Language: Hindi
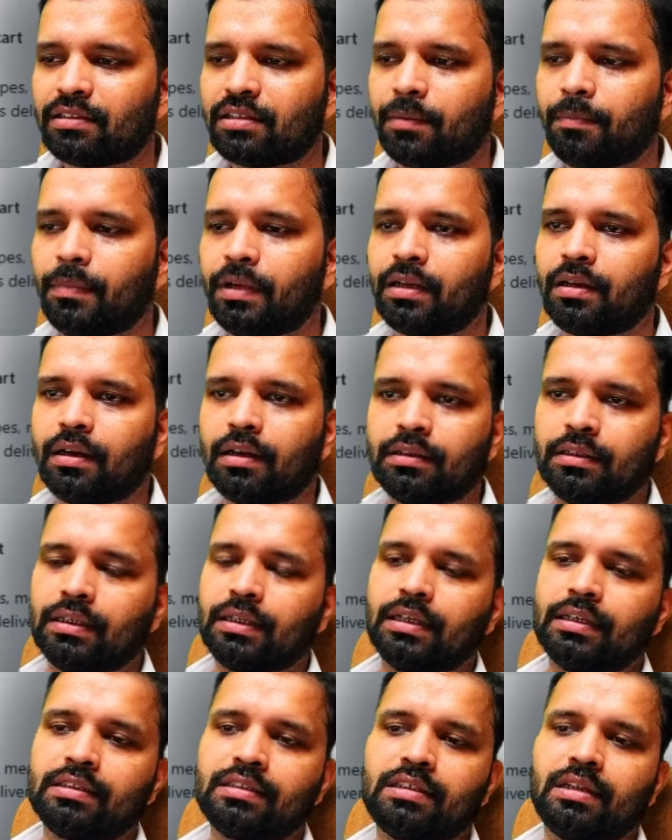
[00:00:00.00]
सबमिट कर
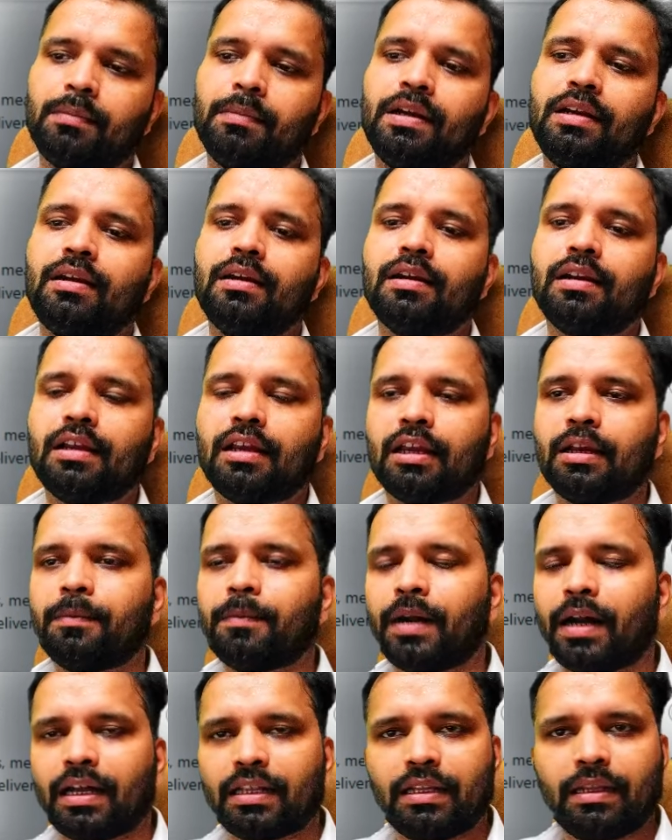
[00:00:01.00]
देना है सबमिट करने के
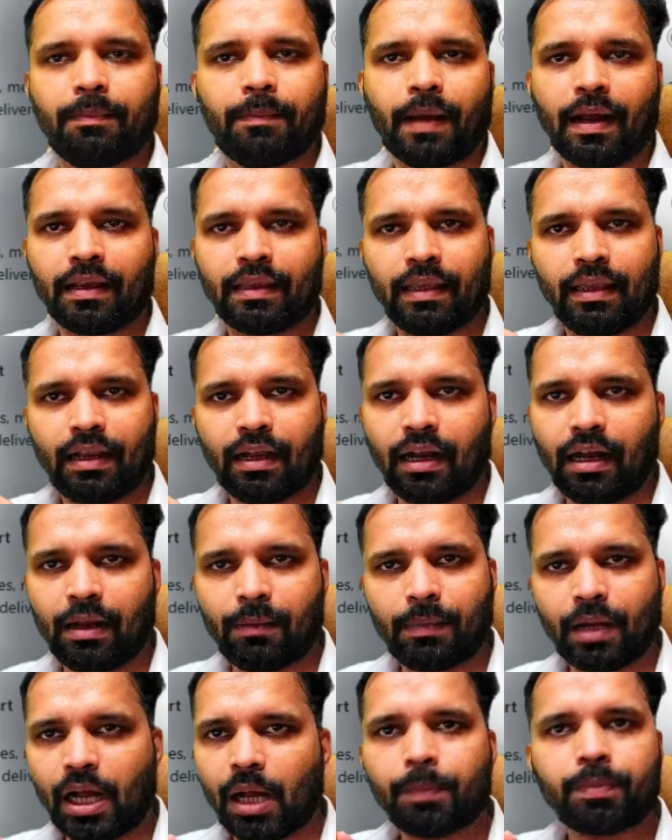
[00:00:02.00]
बाद बाकी
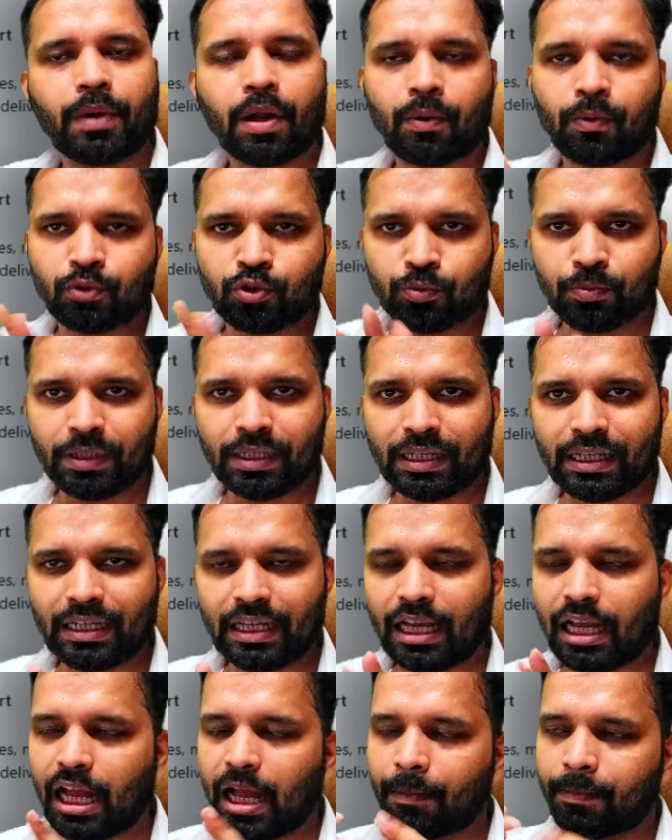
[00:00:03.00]
काम आपका कुछ भी नहीं
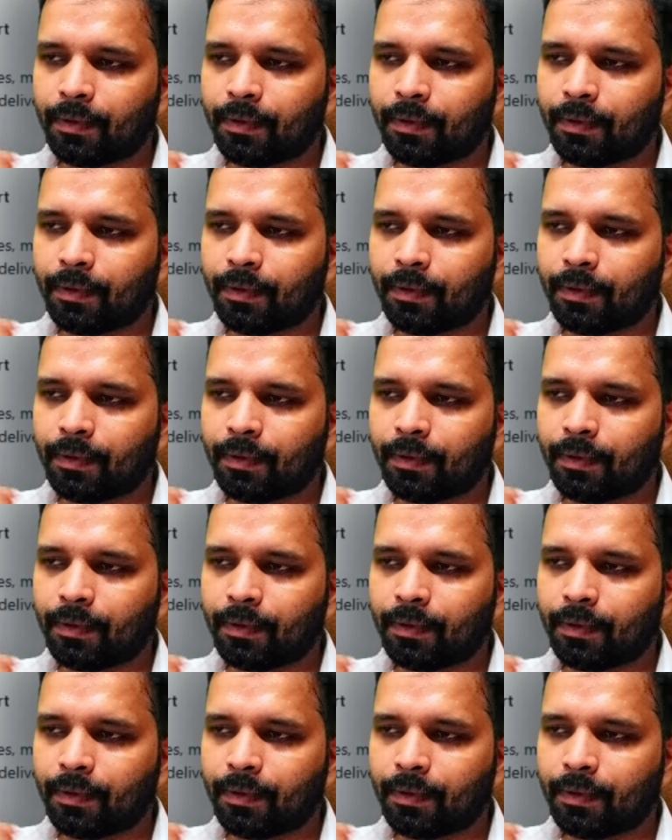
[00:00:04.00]
है